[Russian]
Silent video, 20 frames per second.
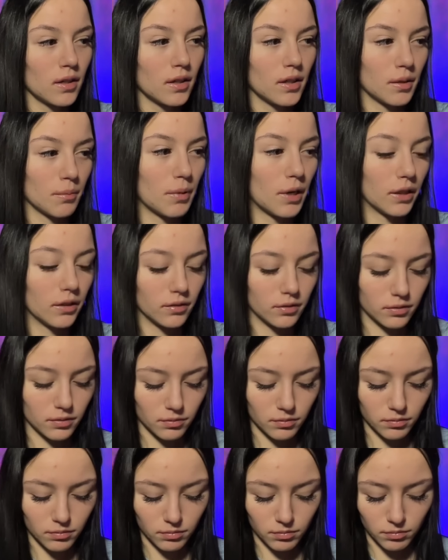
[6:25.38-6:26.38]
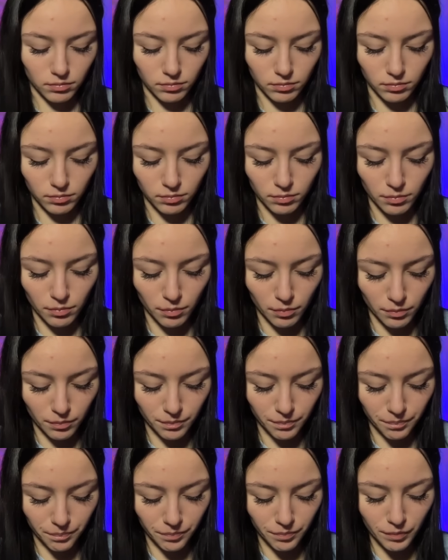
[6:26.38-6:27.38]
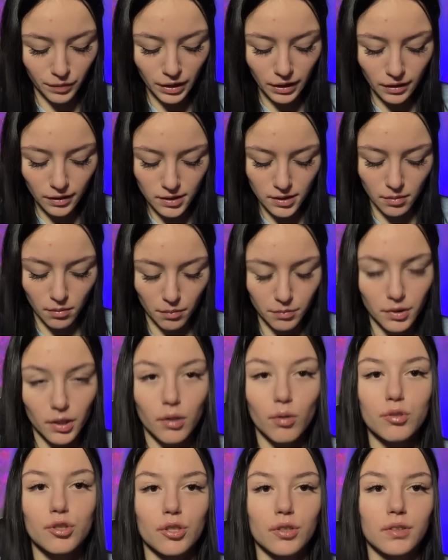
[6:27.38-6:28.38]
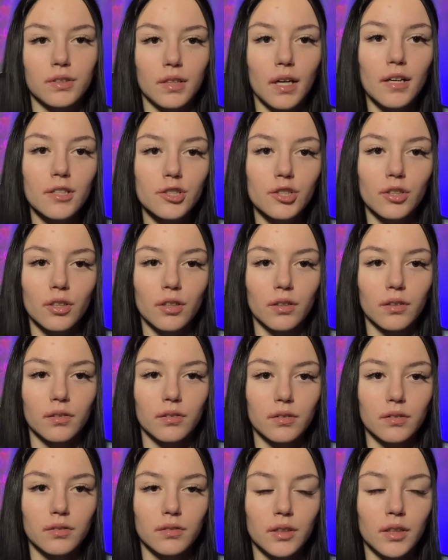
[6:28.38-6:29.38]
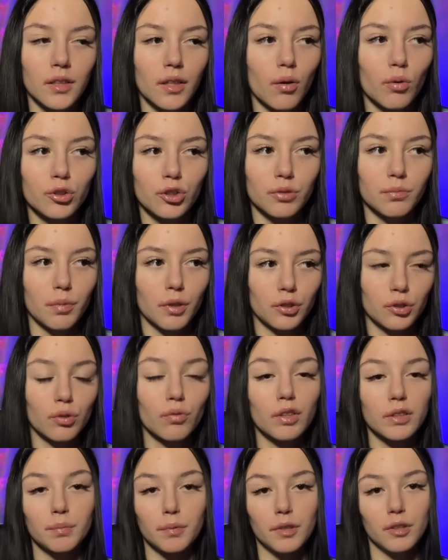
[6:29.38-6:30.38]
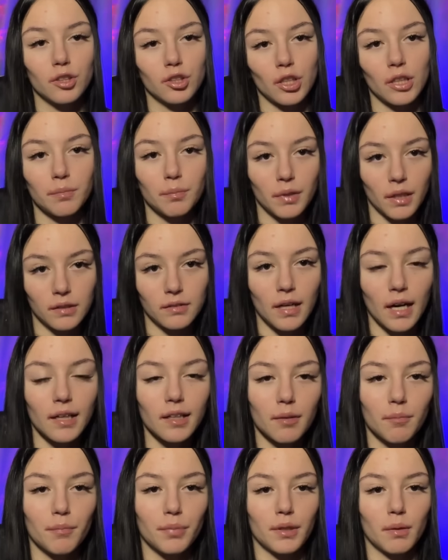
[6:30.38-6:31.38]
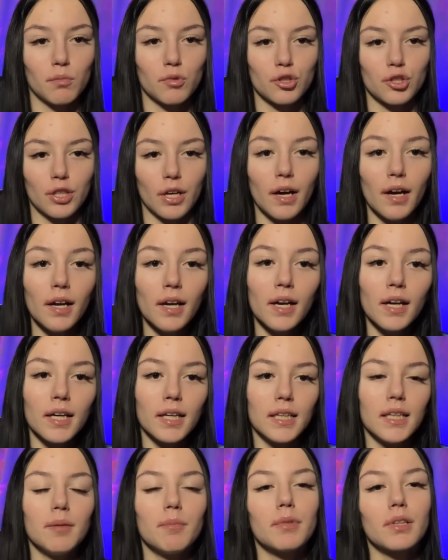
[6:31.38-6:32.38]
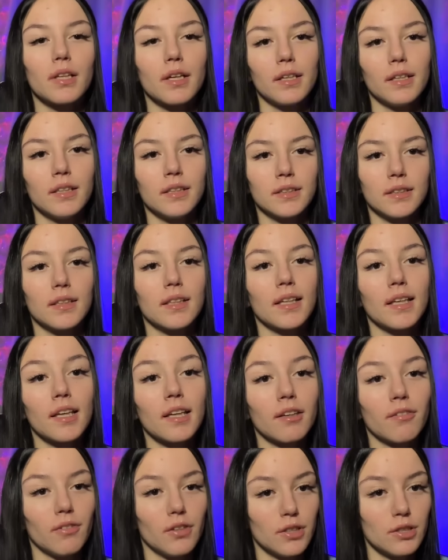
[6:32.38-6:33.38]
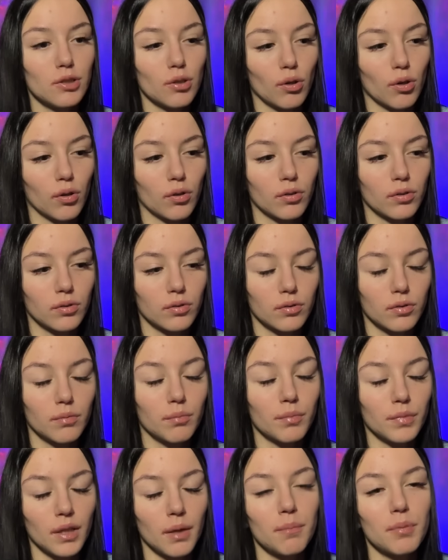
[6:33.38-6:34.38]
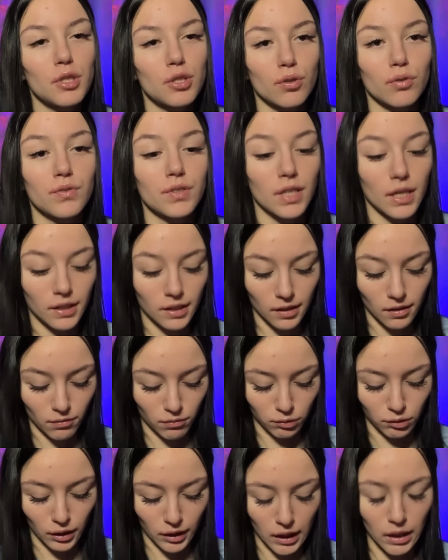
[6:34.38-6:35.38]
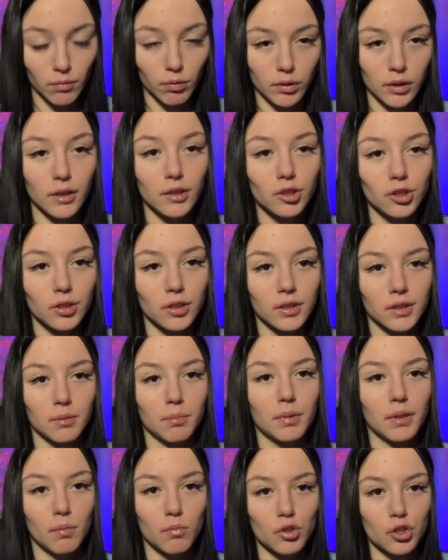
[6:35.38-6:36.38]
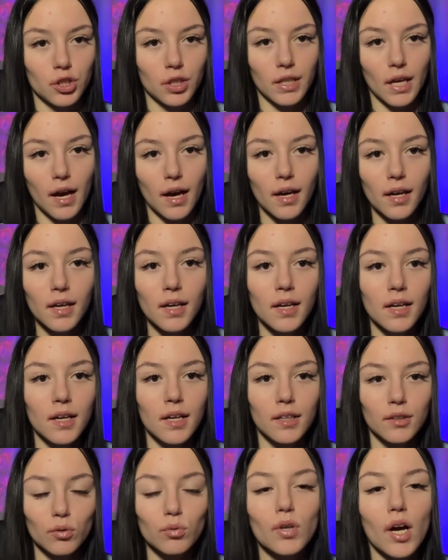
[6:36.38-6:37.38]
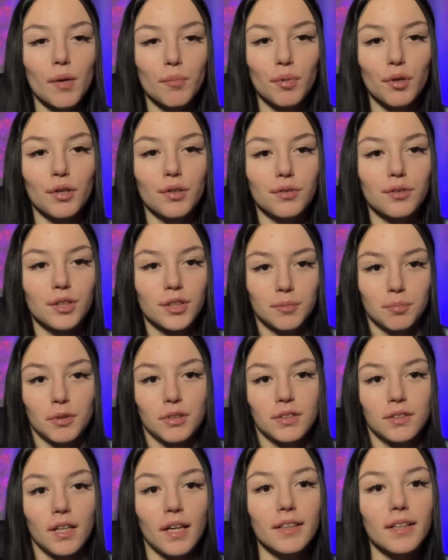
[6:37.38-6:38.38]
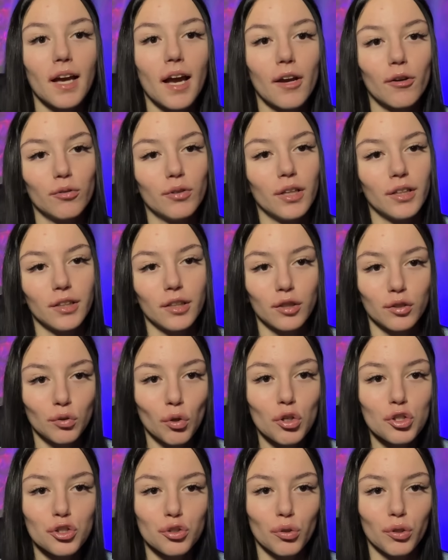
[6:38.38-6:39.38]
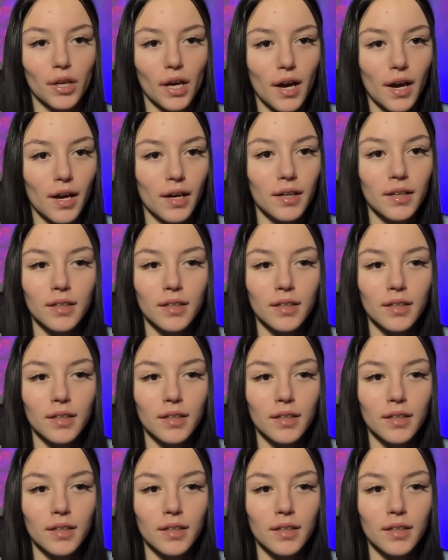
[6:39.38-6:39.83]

Ребят, мне на самом деле очень страшно. И я очень прошу вас поддержать меня лайком, потому что именно из-за таких видео мне пишут всякие вот такие вот личности, потому что я, ну, как бы распространяю для них то, что я